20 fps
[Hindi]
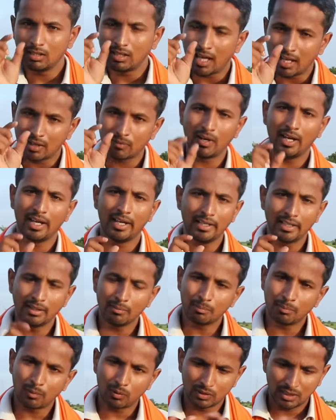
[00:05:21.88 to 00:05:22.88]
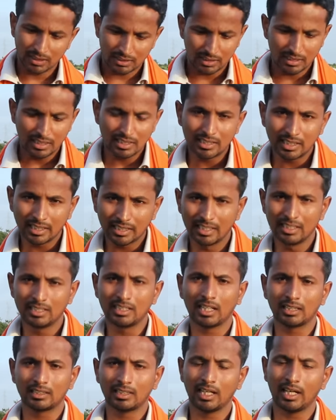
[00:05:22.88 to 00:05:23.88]
लार्वा है ये पौधे से नीचे गिर
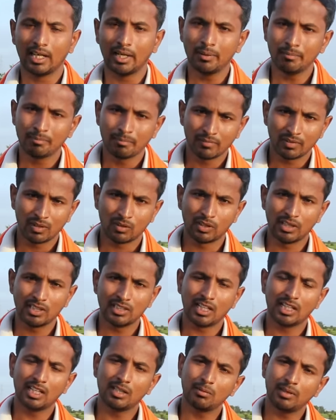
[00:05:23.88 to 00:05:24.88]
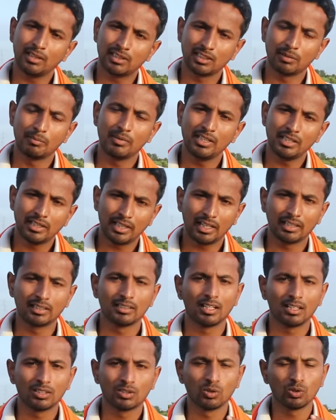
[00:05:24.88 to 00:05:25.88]
जाता है गिर जाने के बाद ज़मीन के
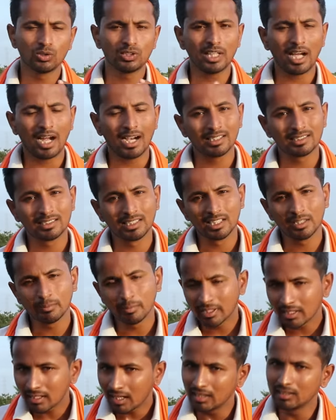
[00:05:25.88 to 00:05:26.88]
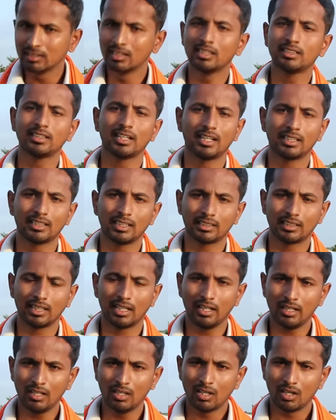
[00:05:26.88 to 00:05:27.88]
अंदर दो से आठ सेंटीमीटर अंदर चला
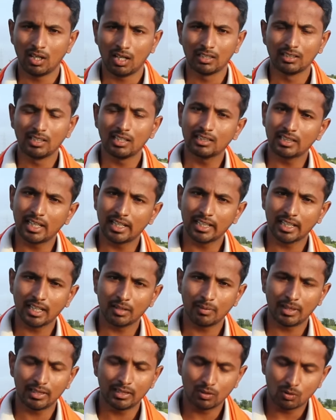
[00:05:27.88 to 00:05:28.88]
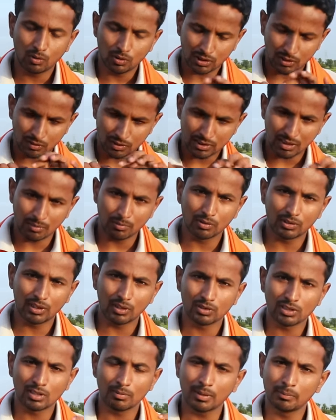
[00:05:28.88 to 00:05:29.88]
जाता है अंदर जाने के बाद ये कोशावस्था में
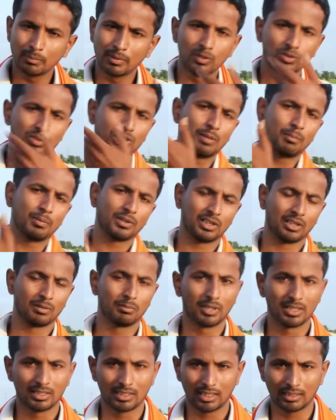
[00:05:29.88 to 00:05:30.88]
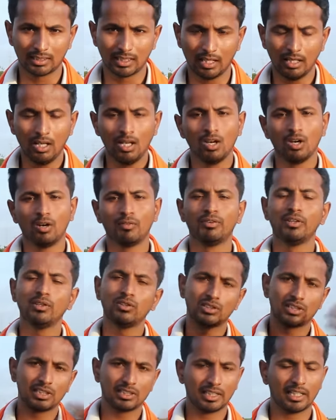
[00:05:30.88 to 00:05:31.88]
होता है उसके बाद फिर उसका पतंग बन जाता है और फिर
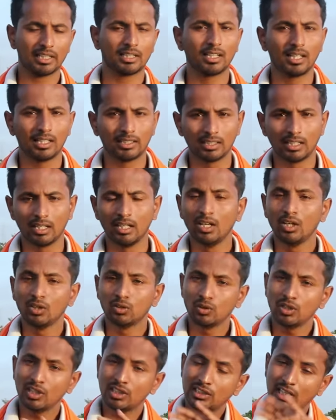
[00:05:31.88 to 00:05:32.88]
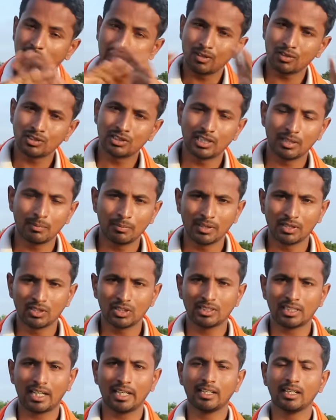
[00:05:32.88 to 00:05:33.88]
उसकी साइकिल आती है तो ये चारों स्टेप की
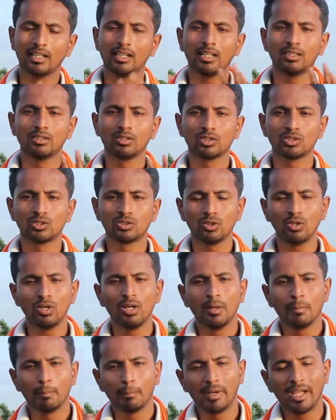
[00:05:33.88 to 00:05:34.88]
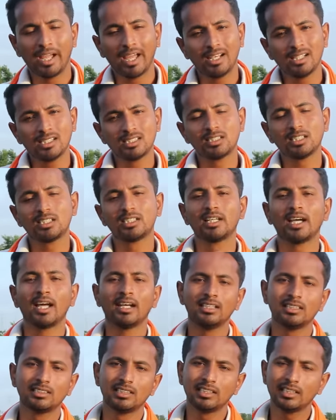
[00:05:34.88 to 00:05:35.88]
जो साइकिल है दोस्तों बयालीस से
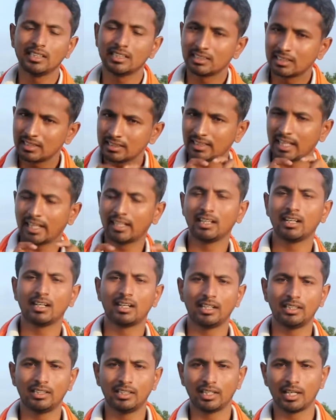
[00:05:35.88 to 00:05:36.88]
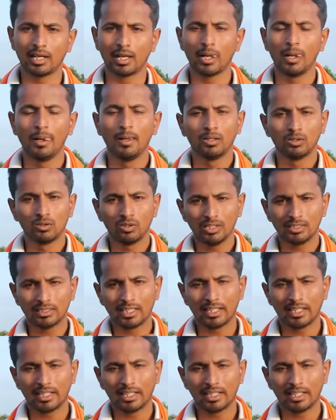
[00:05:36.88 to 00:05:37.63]
छियालीस दिन की इसकी साइकिल रहती है तो ये